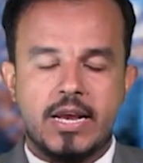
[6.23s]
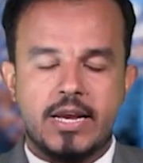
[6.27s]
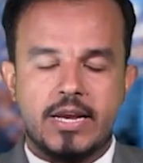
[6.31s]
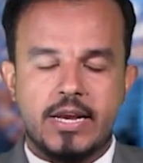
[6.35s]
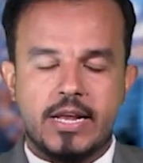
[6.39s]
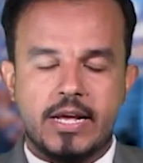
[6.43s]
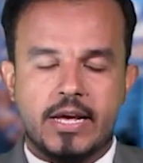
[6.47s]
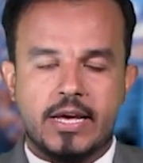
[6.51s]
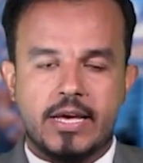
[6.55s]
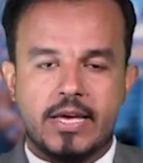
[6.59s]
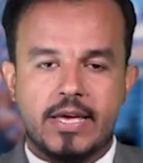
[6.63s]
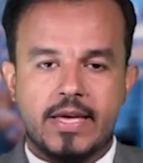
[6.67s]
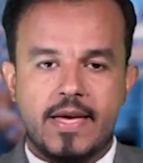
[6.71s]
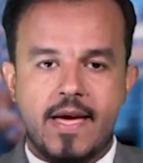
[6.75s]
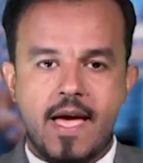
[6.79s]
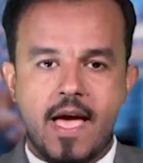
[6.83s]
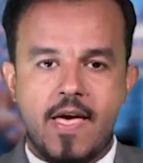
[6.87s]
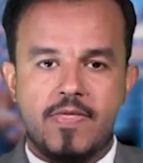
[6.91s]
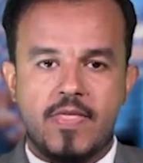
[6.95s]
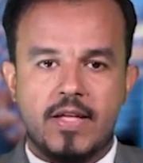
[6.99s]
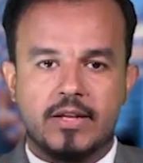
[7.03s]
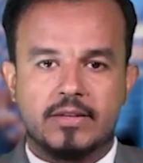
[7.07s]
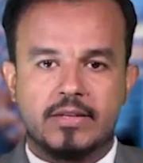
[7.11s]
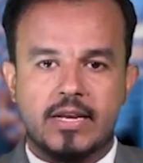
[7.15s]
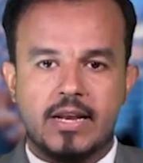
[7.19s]

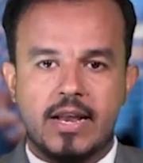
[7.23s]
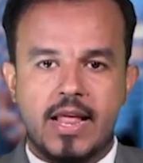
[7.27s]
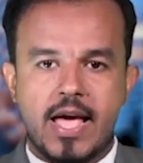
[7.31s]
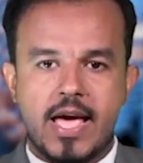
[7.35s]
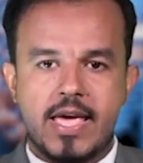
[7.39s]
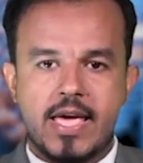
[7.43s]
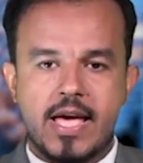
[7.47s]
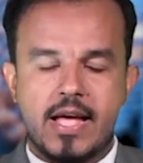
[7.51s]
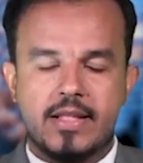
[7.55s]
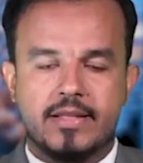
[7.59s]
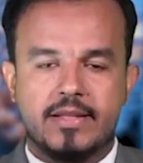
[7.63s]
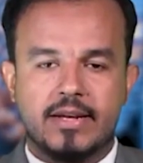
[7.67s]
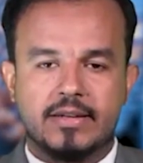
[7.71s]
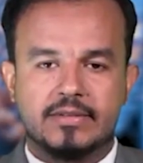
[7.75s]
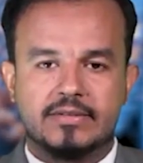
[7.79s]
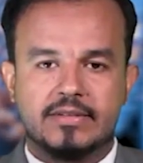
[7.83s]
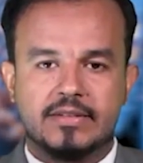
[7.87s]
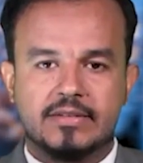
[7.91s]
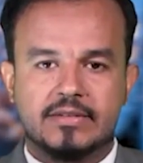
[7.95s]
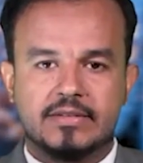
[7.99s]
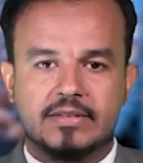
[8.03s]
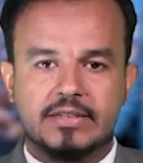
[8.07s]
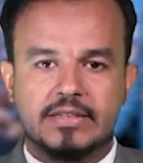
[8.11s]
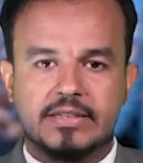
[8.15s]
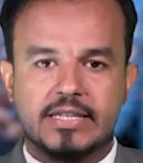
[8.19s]
لقيادة الهيئة
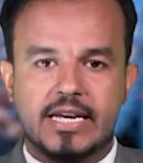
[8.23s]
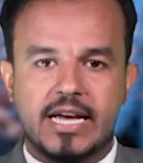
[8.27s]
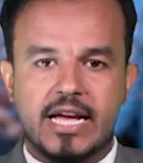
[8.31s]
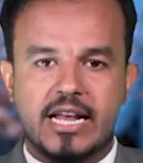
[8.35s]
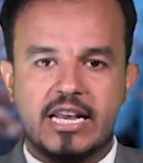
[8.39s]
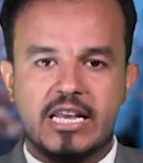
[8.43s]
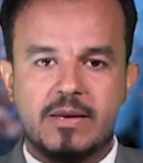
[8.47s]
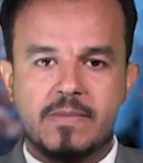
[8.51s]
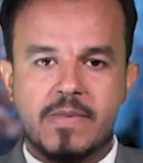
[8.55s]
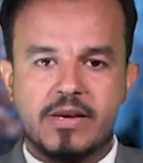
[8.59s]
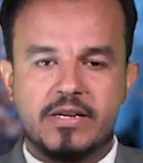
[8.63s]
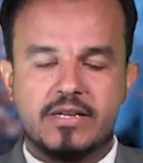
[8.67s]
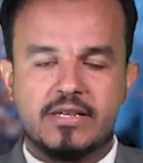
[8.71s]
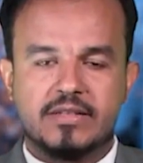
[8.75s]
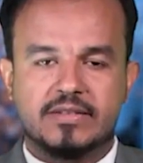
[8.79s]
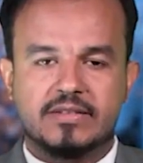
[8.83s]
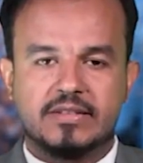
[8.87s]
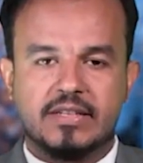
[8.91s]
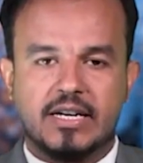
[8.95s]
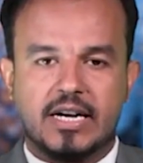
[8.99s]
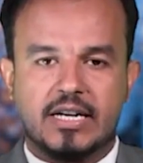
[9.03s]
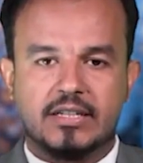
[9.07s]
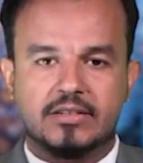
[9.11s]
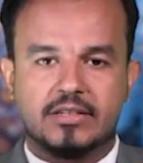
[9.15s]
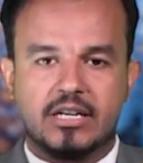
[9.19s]
التأسيسية
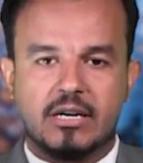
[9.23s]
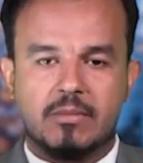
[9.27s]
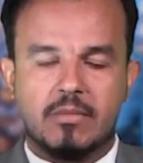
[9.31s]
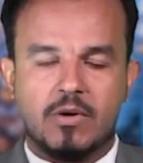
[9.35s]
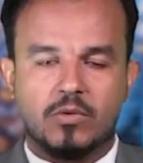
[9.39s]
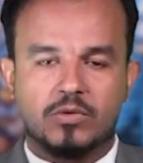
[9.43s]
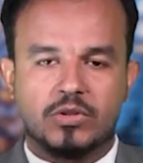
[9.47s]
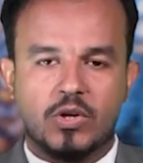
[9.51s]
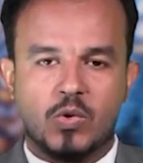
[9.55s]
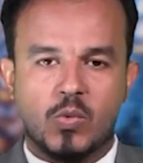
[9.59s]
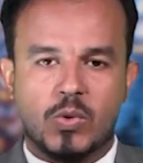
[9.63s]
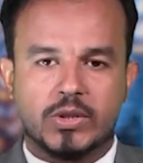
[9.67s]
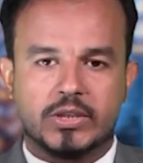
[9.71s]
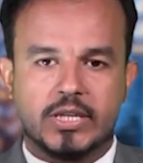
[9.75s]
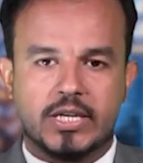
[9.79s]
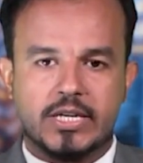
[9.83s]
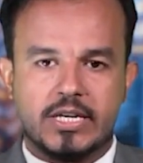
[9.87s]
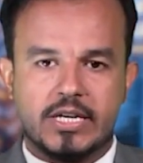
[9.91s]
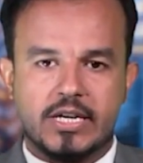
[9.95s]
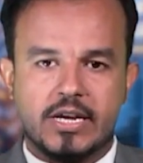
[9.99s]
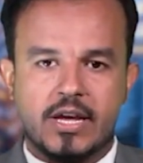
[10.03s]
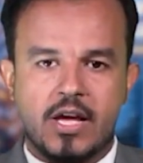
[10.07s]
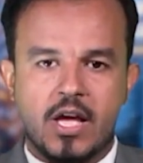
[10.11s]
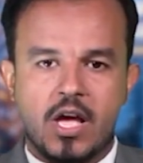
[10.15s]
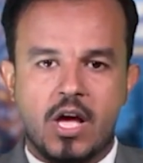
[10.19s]
لمجلس حضرموت
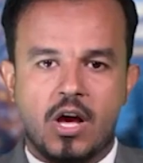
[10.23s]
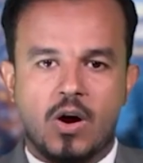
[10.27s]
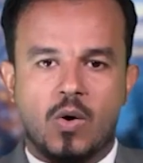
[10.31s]
الوطني